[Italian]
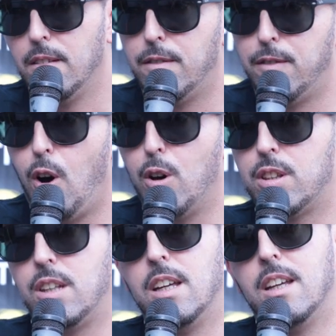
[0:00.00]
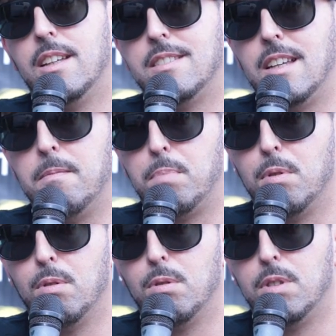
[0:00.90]
forte
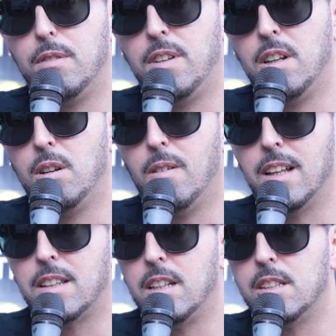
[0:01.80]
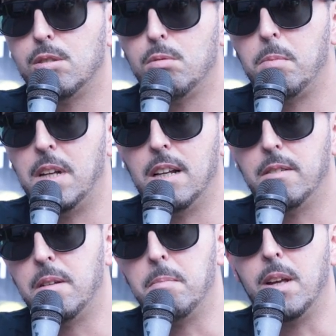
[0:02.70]
esempio di fine 90 inizio 2000
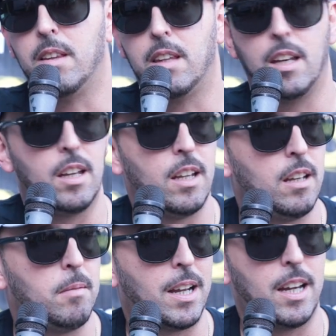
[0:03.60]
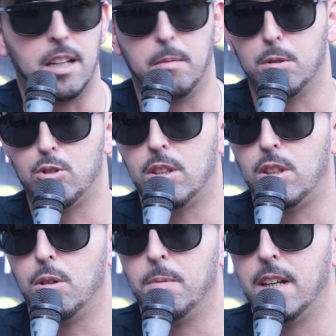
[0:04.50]
viene in mente magari
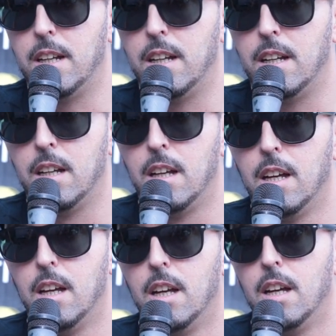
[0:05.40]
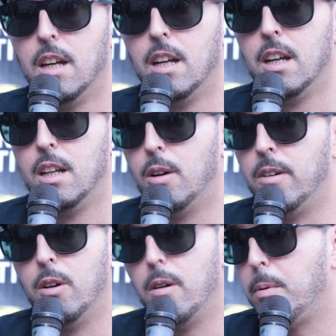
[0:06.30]
progetti come
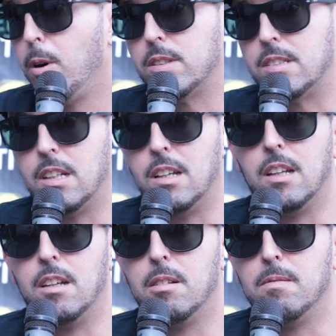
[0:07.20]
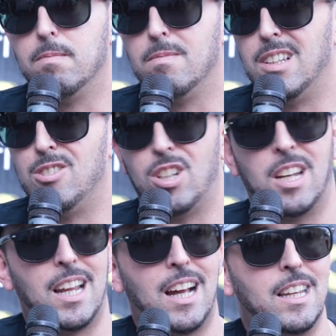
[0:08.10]
99 Possi in
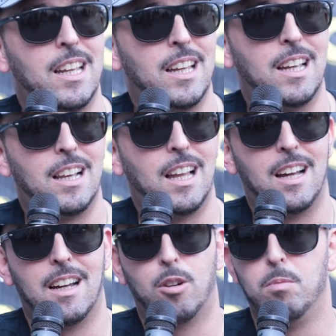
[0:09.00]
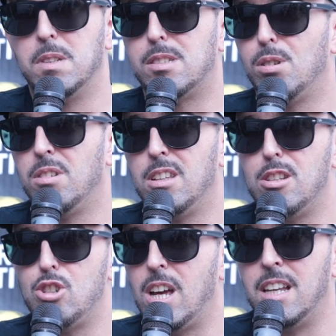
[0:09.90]
generale la commissione di
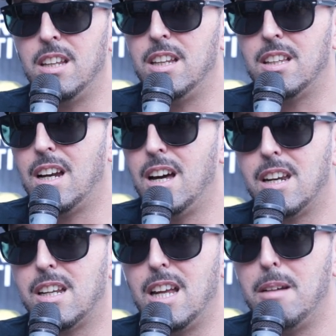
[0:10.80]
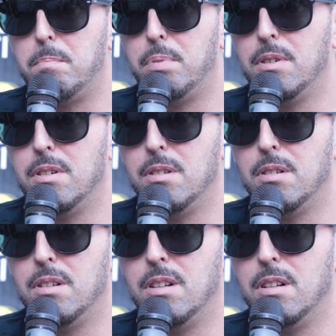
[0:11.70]
generi tra
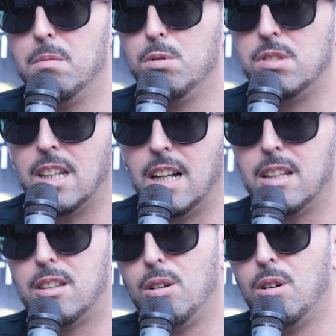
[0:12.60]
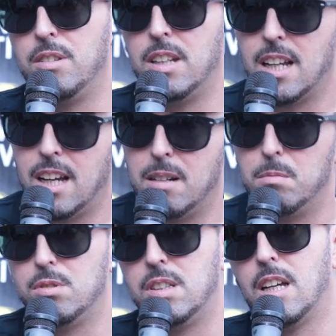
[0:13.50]
rap eh, musica elettronica
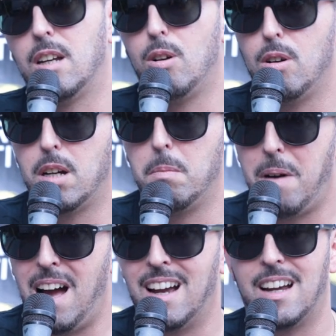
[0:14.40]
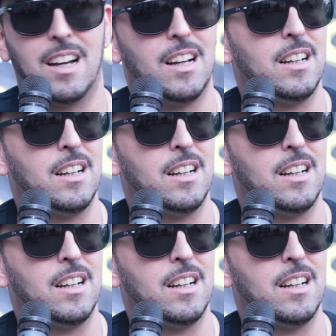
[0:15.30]
musica rock punk